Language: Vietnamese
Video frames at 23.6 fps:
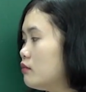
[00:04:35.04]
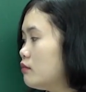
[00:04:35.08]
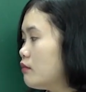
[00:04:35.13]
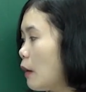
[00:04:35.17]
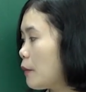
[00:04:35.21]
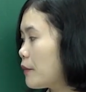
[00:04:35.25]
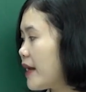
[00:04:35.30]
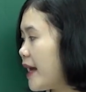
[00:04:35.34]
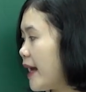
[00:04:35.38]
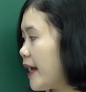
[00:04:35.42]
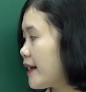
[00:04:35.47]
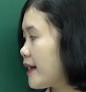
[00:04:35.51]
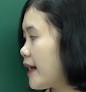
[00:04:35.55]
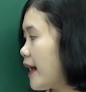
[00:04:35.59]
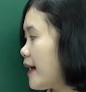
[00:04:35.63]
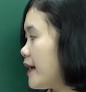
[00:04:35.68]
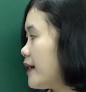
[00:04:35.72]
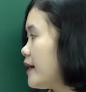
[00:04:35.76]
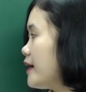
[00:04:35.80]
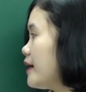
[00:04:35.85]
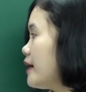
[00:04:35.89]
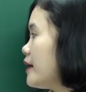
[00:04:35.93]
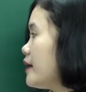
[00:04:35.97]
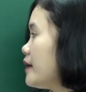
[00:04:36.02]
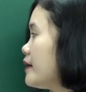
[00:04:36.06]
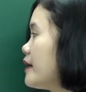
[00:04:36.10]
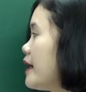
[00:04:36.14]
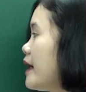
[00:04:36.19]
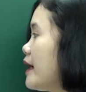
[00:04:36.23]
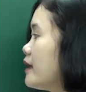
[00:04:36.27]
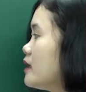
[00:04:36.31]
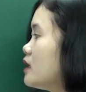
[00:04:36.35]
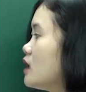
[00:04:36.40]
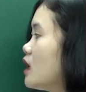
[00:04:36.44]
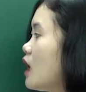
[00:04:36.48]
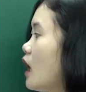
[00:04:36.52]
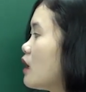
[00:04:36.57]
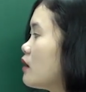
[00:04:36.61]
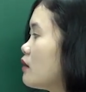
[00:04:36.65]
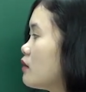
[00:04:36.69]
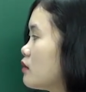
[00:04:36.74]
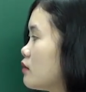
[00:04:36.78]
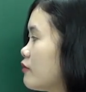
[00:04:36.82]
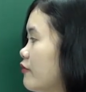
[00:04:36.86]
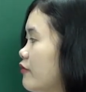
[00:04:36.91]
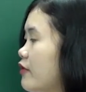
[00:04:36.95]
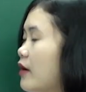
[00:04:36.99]
bóng đèn này đến
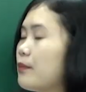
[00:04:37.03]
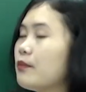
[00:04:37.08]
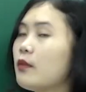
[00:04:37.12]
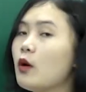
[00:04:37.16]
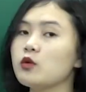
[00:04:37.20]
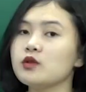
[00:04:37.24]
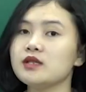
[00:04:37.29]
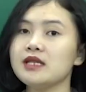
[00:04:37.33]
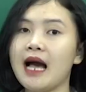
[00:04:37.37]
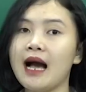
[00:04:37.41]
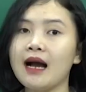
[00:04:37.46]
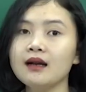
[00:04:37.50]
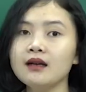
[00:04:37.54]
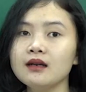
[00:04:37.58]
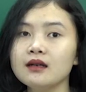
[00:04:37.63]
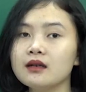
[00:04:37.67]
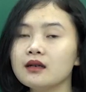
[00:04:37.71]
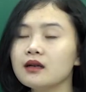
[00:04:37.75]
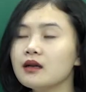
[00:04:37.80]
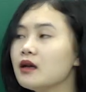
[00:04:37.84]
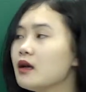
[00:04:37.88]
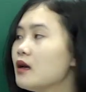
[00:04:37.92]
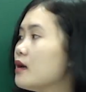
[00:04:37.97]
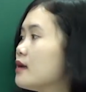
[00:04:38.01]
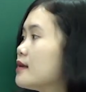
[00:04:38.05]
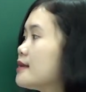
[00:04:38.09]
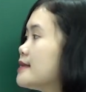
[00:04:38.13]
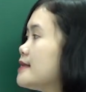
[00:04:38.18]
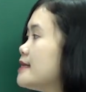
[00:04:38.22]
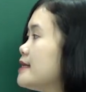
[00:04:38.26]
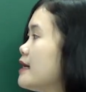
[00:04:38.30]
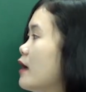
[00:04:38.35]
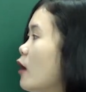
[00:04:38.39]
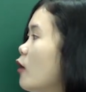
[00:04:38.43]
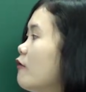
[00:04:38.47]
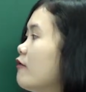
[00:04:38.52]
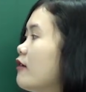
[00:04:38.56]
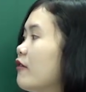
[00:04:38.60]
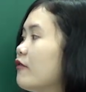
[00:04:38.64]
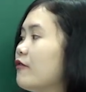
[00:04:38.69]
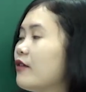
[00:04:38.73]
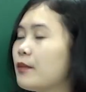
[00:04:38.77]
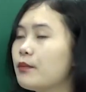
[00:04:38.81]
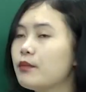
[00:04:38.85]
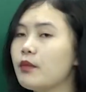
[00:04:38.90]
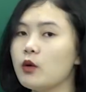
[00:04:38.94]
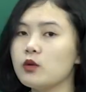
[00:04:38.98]
gần vật màu trắng, chiếu vào
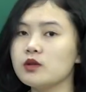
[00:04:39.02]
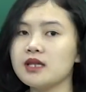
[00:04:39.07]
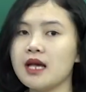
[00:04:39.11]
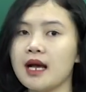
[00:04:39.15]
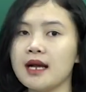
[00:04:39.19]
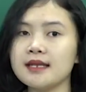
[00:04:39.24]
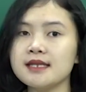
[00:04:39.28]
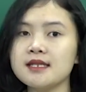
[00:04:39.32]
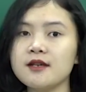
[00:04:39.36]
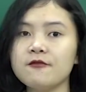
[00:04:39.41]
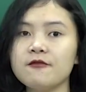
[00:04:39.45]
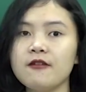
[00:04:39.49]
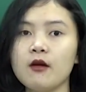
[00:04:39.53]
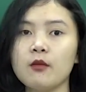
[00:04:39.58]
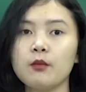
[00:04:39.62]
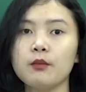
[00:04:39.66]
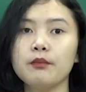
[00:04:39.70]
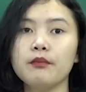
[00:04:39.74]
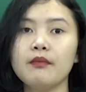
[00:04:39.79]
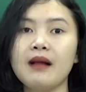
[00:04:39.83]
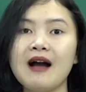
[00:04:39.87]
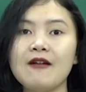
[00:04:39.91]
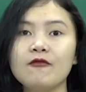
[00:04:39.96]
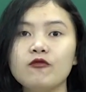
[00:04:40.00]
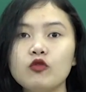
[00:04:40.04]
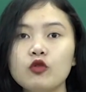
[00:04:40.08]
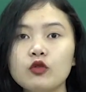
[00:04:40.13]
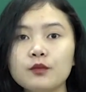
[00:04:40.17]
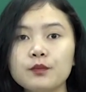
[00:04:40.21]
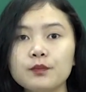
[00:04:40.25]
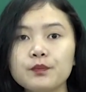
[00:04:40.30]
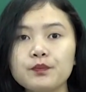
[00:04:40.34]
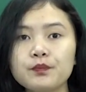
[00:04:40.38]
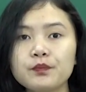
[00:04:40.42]
vật màu trắng trong vòng ba phút.